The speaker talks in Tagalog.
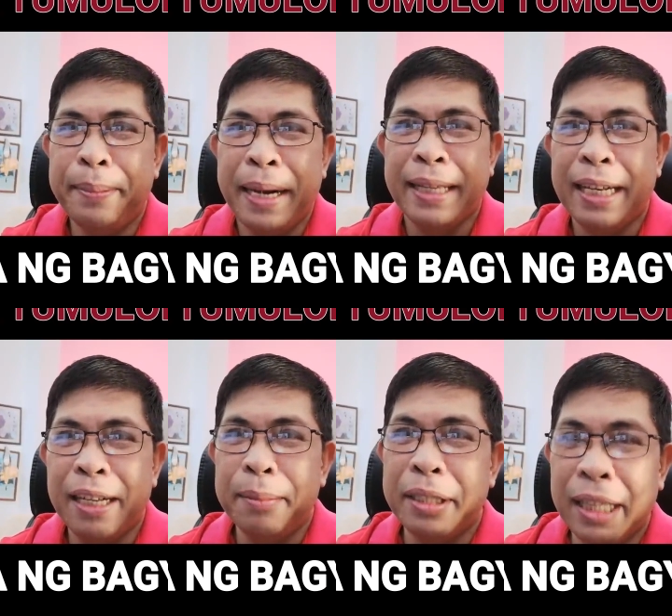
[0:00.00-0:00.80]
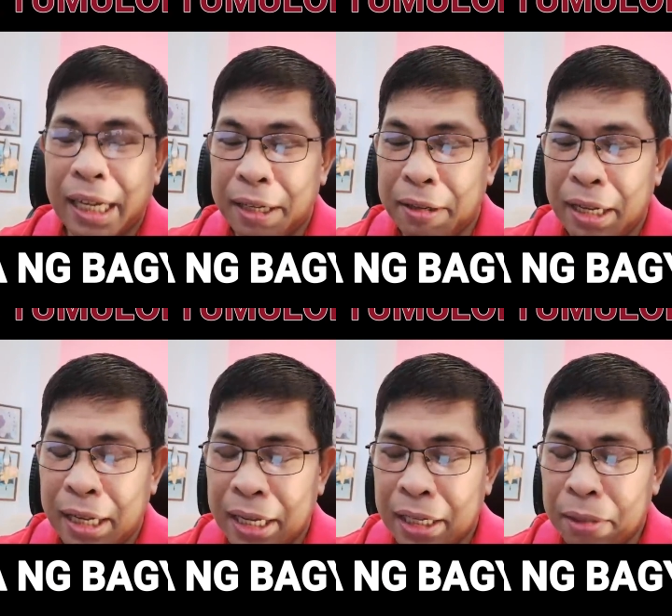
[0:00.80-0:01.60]
kababayan, kamusta, kayo,
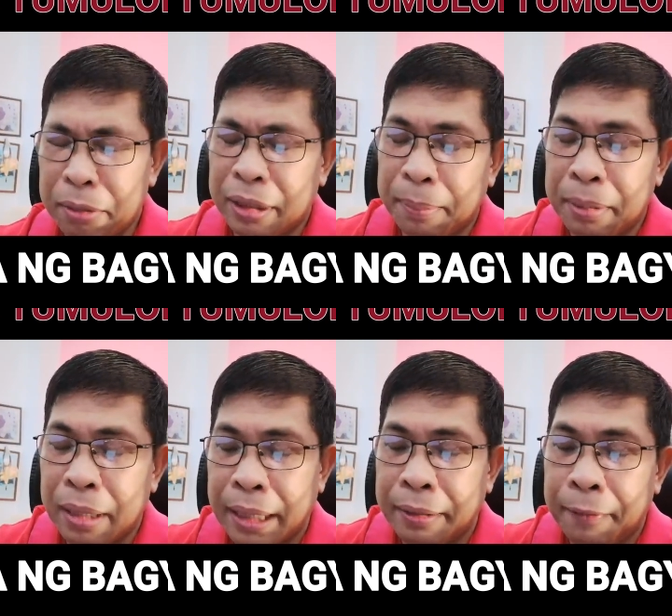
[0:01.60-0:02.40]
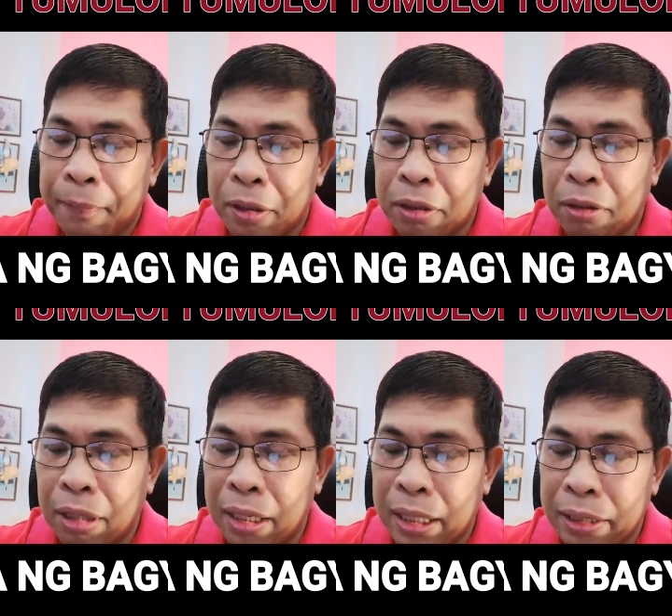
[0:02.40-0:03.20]
uh, kamusta po kayo? Gusto
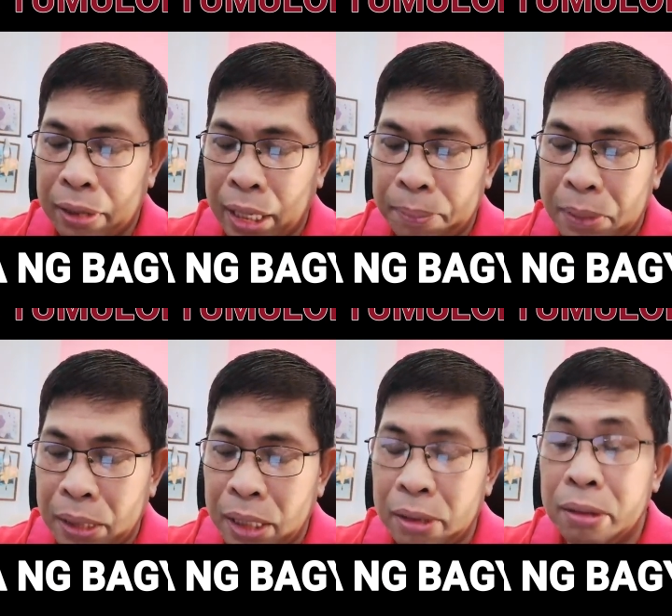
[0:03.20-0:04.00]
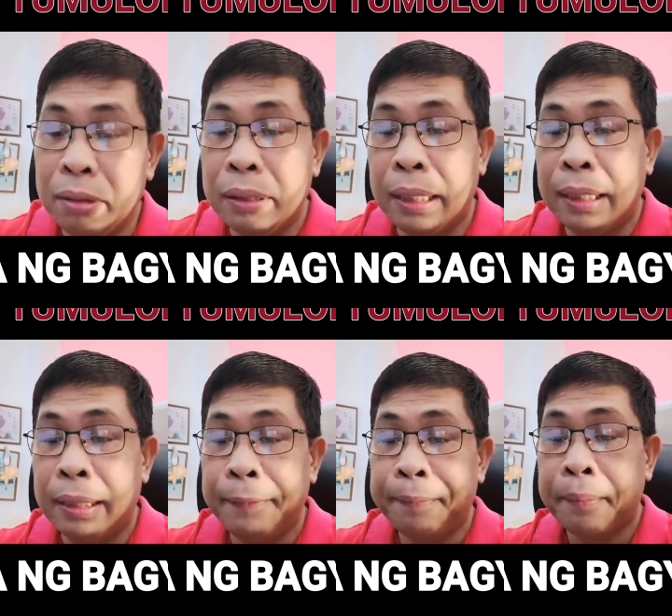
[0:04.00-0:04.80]
ko lang kayong i-update nitong
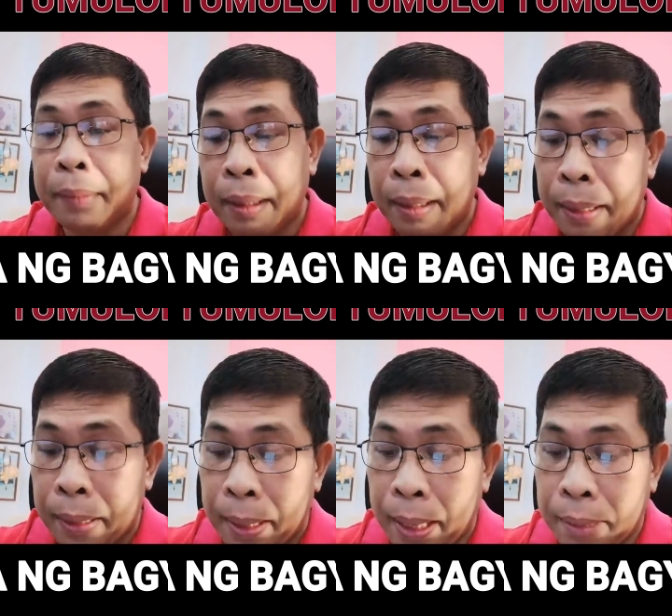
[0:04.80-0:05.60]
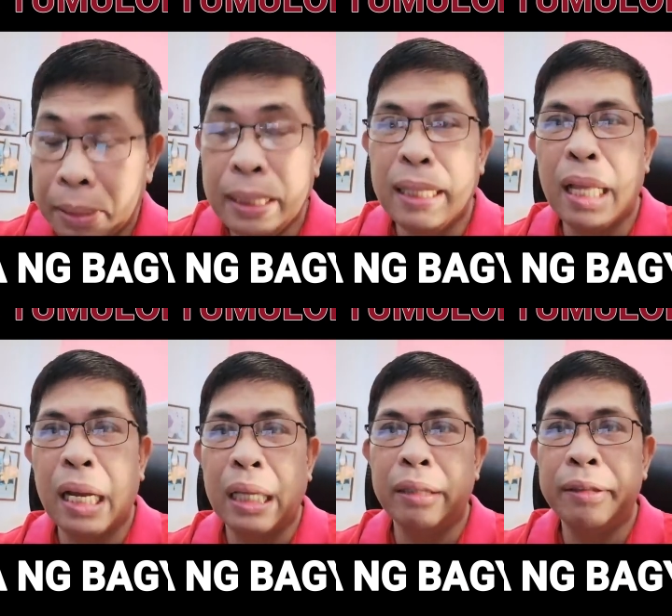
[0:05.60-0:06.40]
uh, uh,
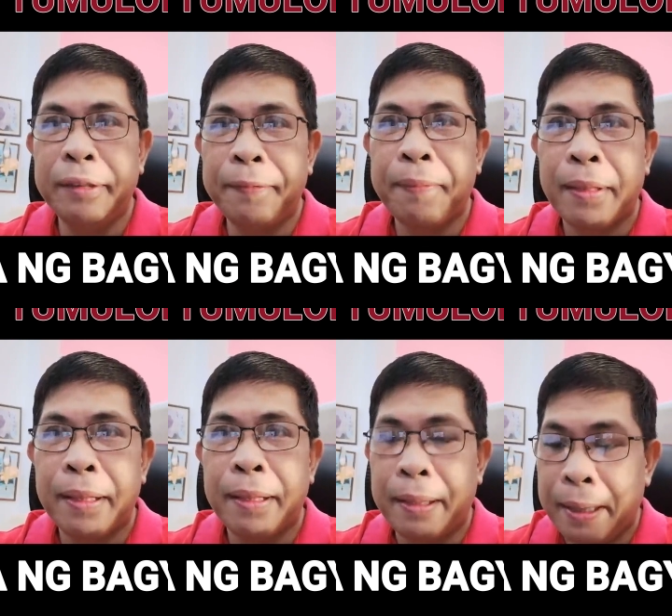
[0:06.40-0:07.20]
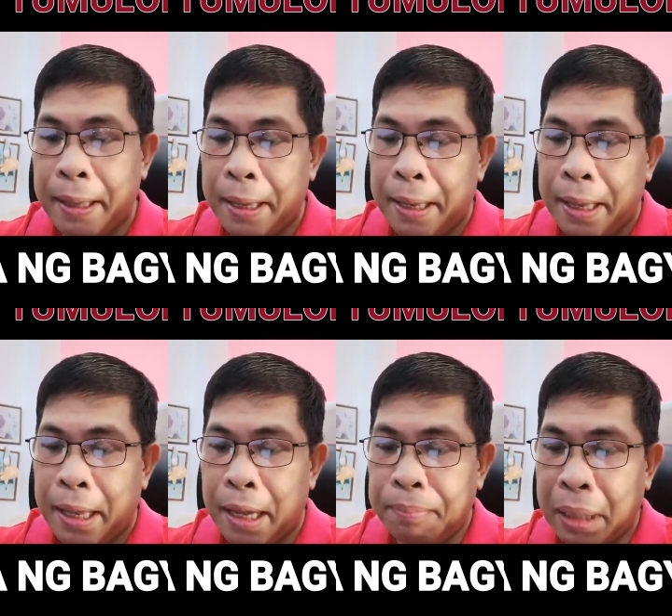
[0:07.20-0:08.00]
balita ngayon.
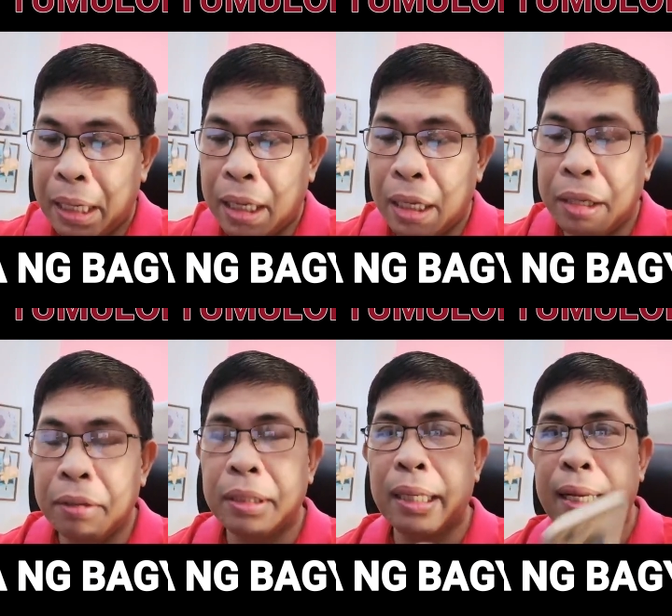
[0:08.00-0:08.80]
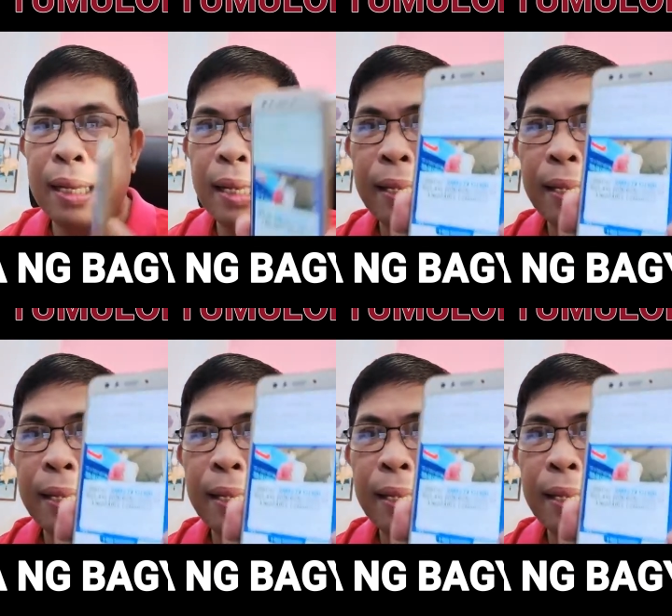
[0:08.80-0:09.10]
Uh, breaking news sa